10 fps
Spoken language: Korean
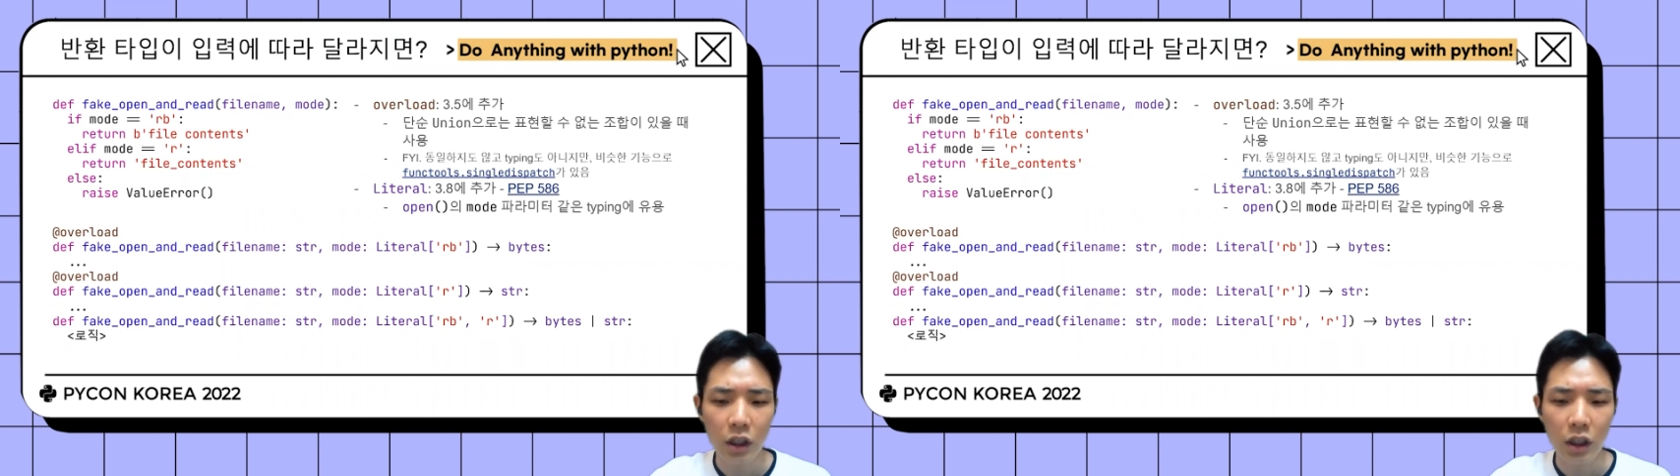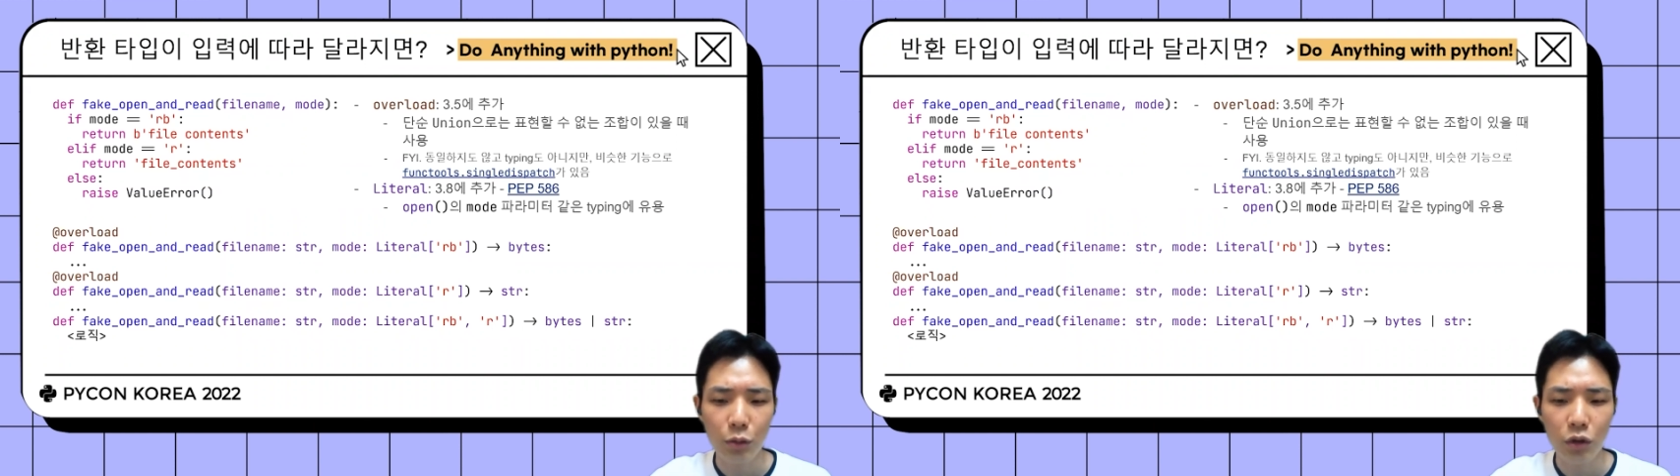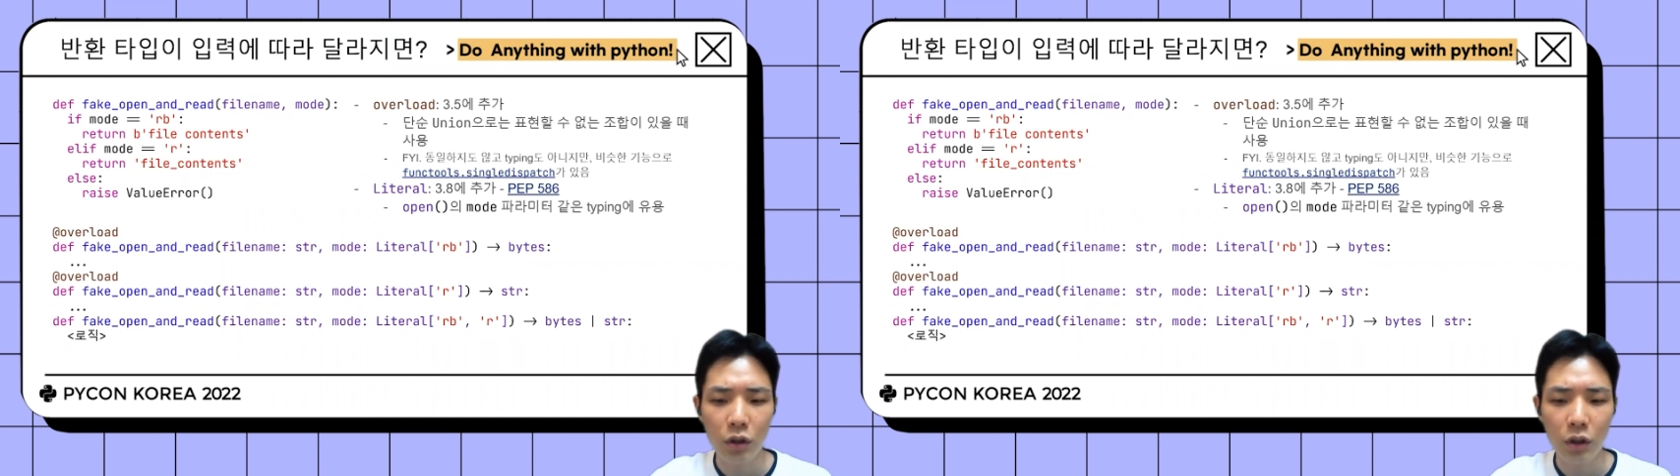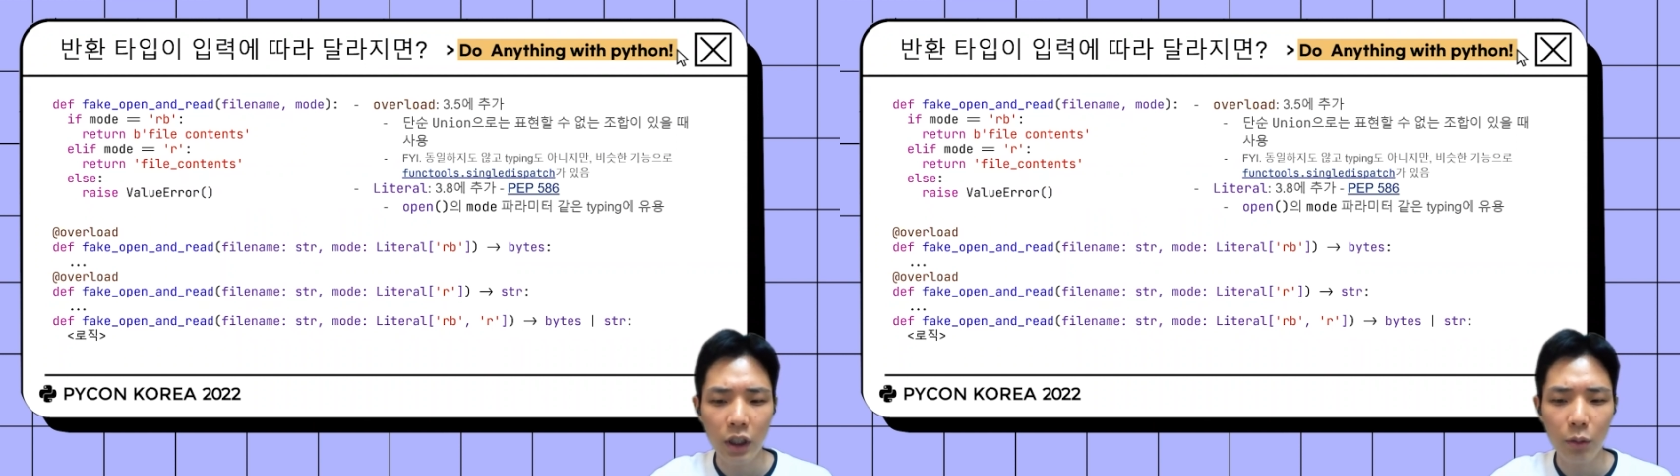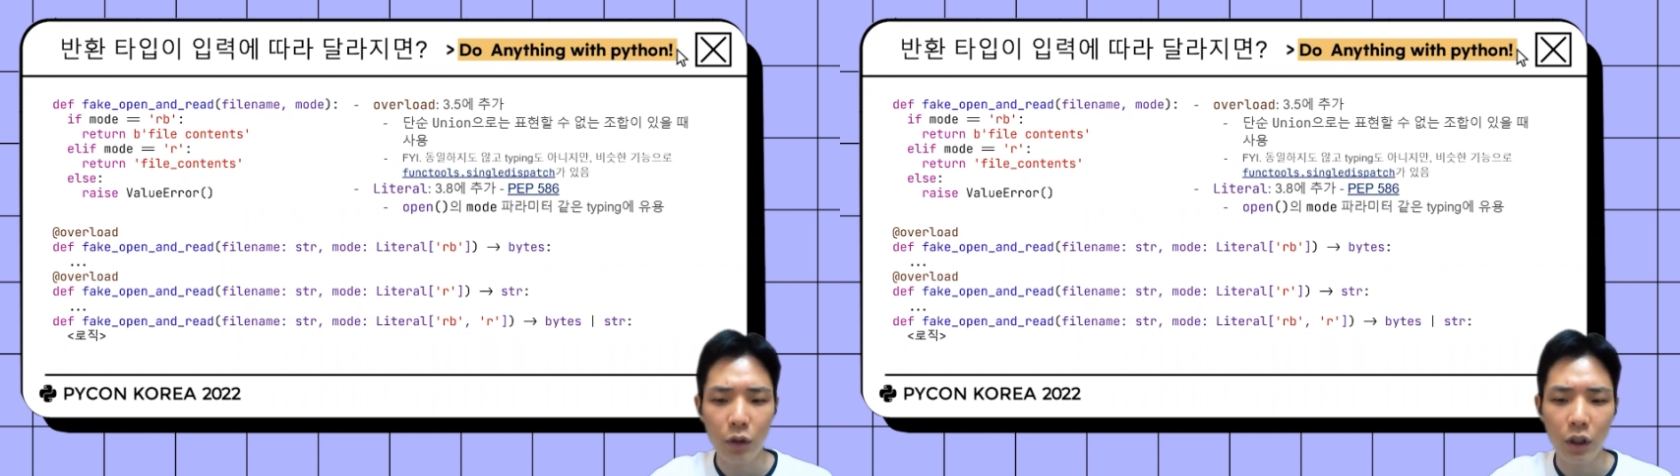입출력
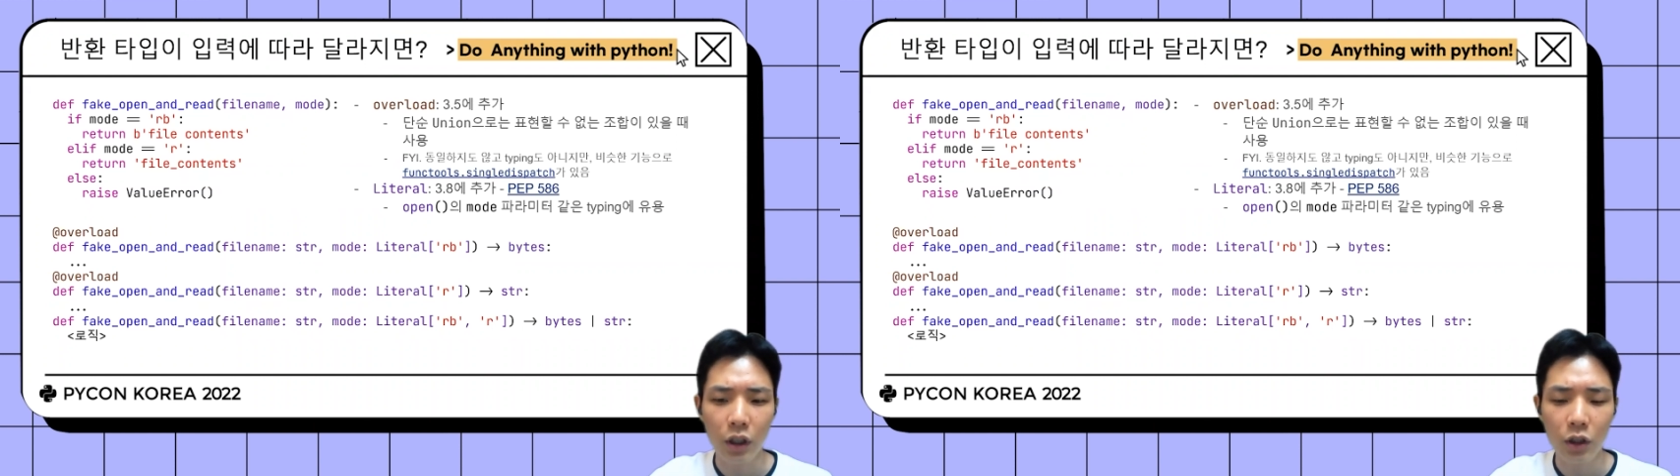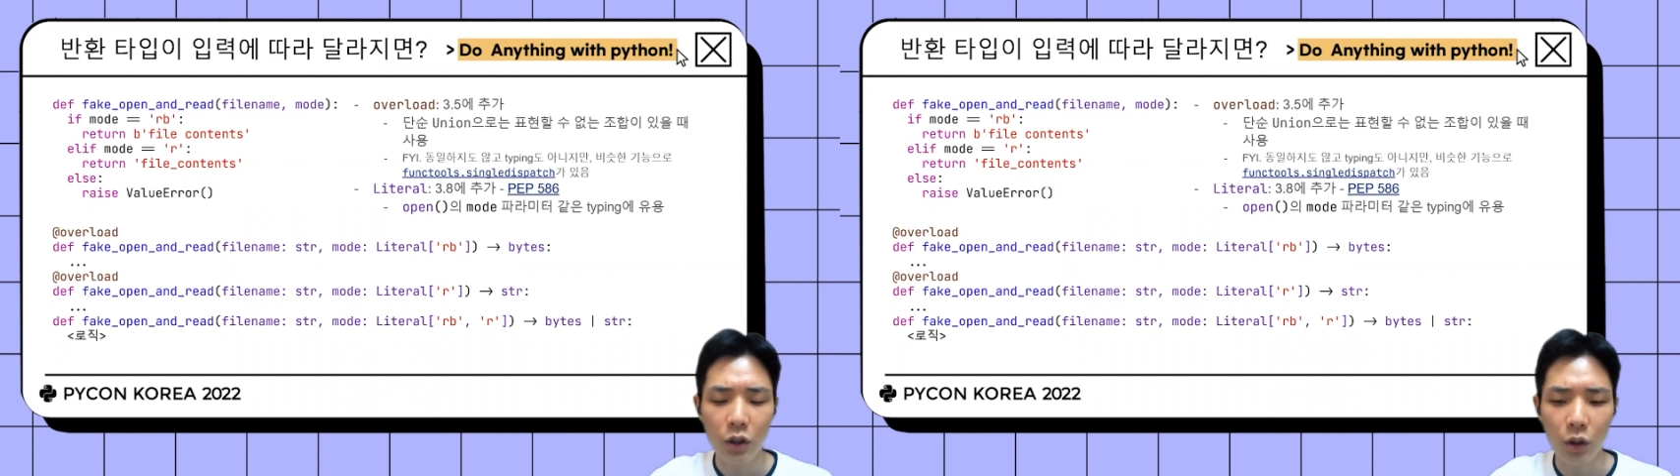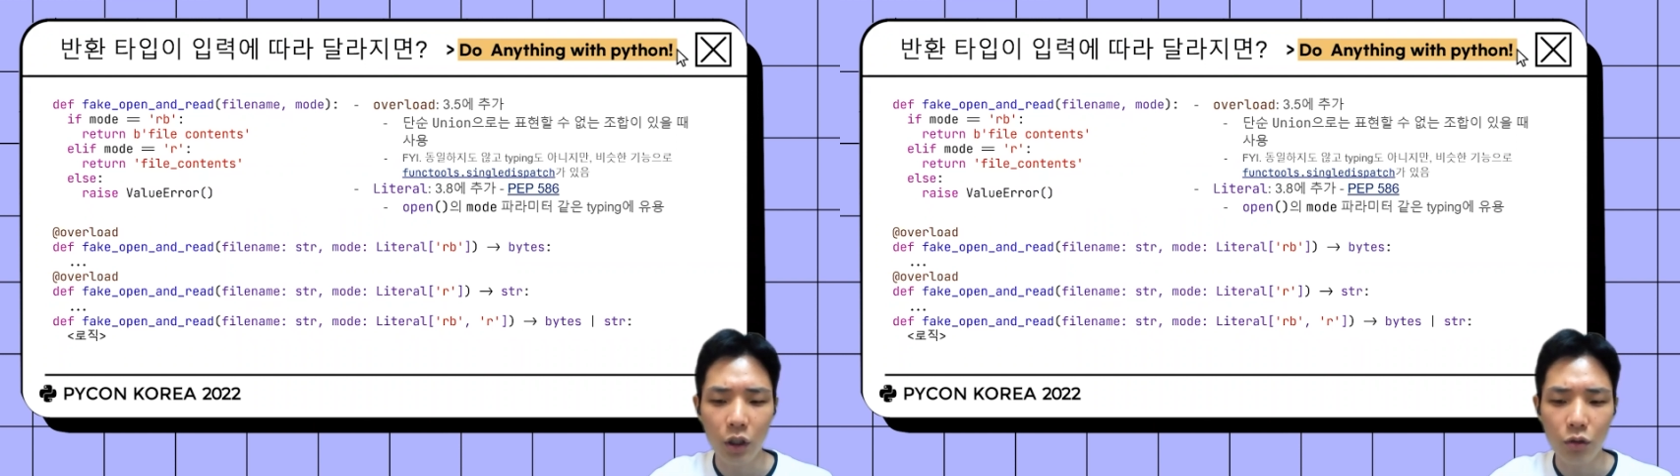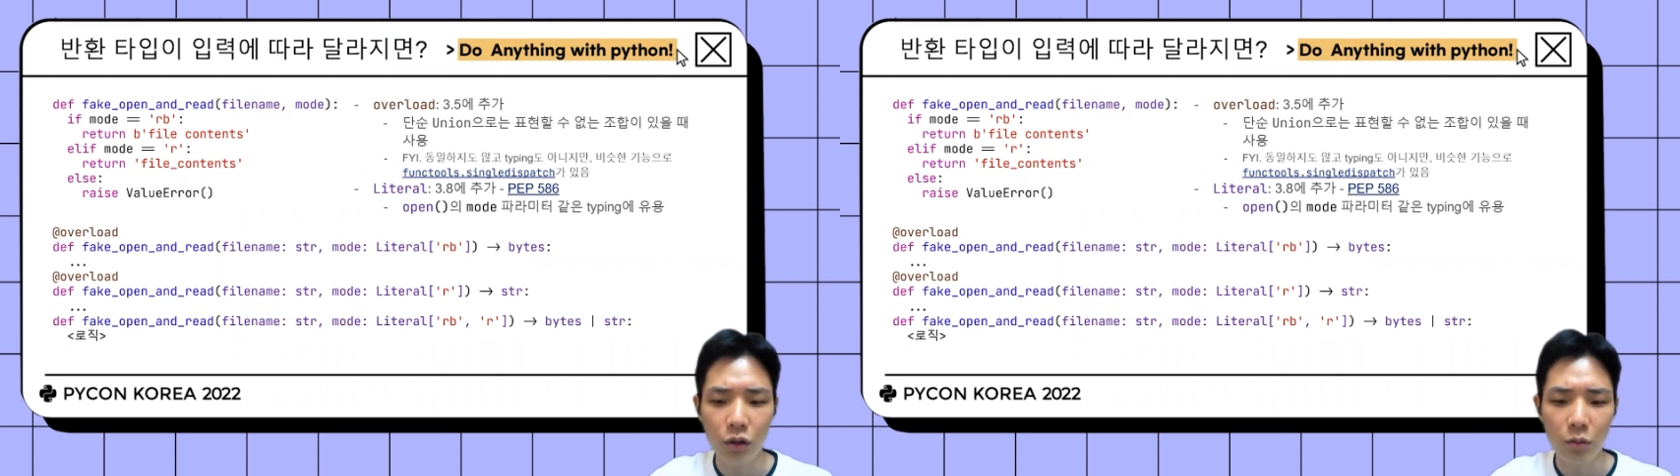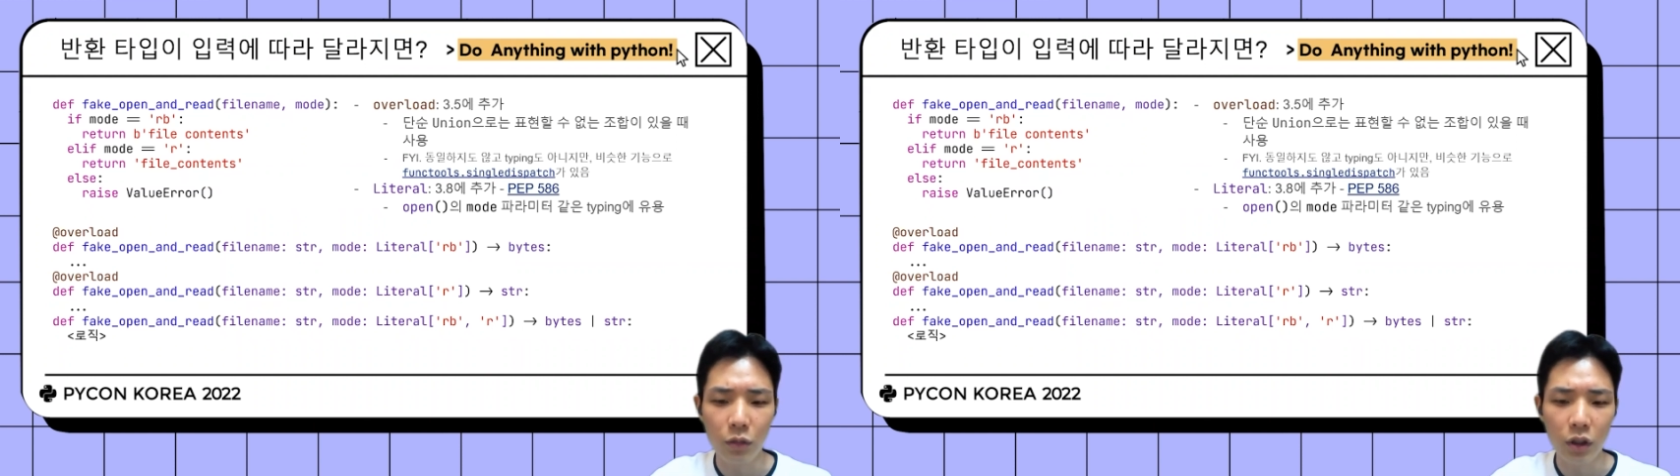타입 관계를 정의할 수
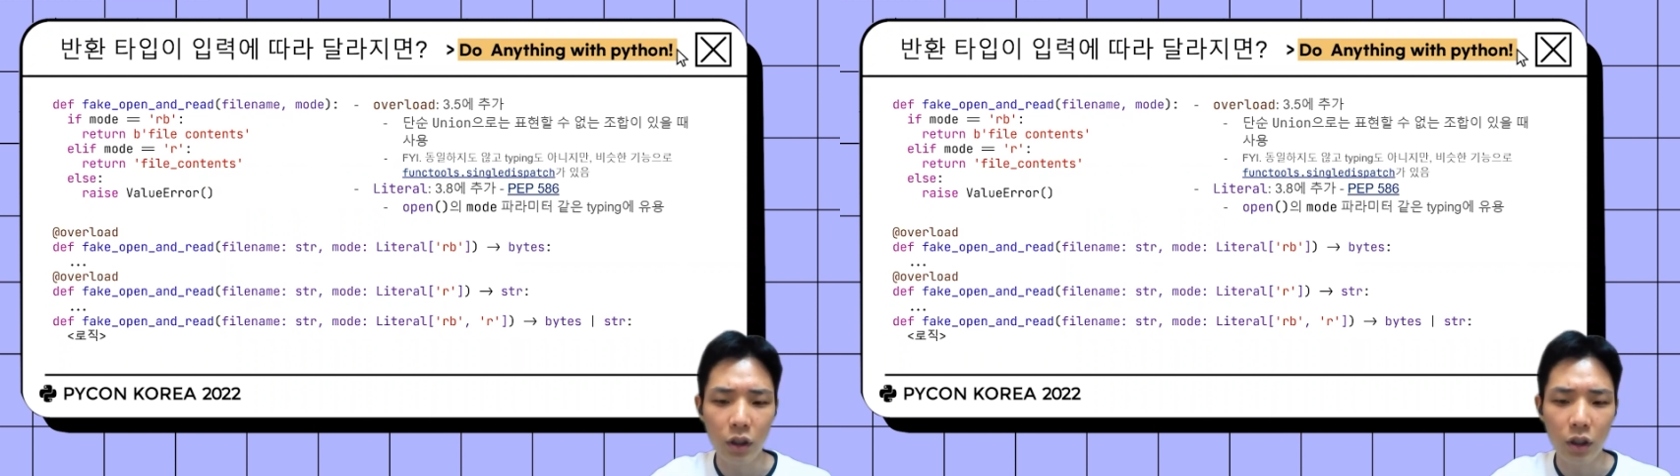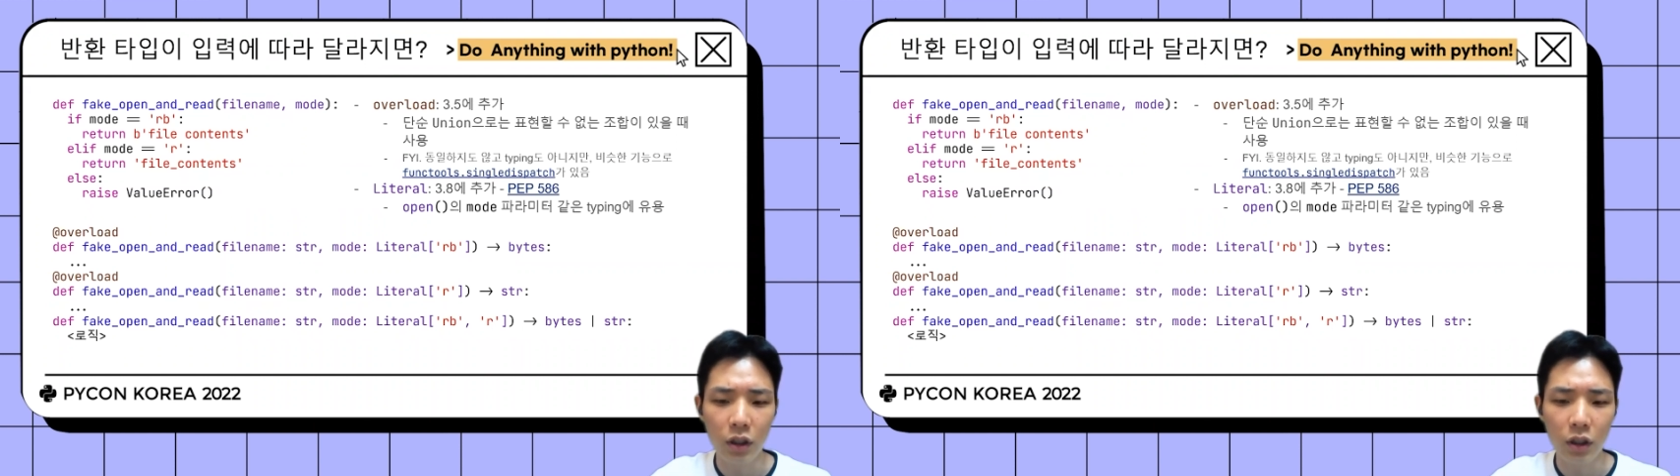있습니다.